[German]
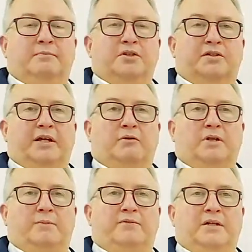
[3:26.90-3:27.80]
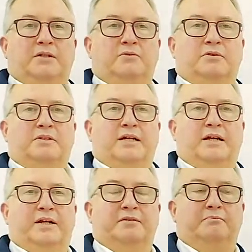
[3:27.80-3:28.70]
Bestellungen abwickelt und
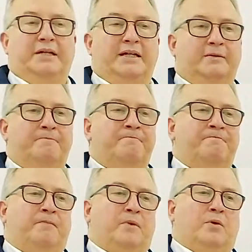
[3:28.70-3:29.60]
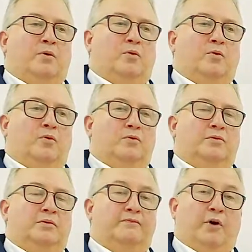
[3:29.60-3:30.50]
dergleichen mehr.
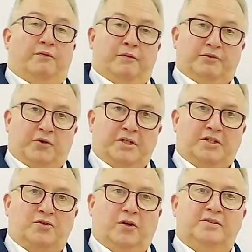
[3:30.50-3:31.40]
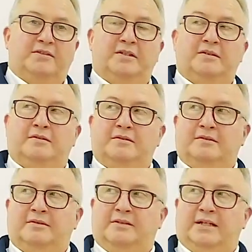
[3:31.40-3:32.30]
Worauf wir besonders stolz sind,
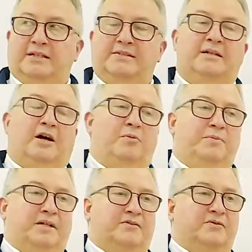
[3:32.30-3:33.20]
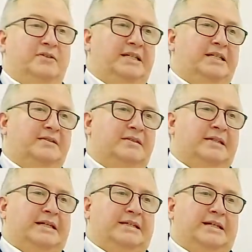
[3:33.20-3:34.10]
der letzte Raum, der zu sehen ist,
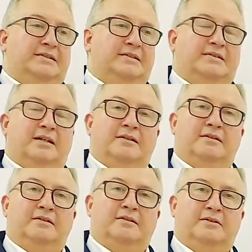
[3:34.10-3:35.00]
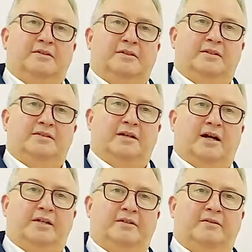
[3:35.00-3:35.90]
das ist dann das
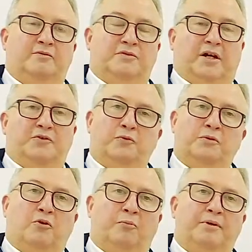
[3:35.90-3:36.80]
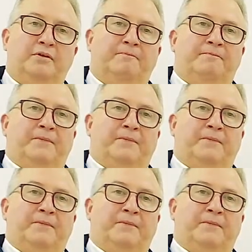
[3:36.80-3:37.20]
Reich unserer Jugendgruppe,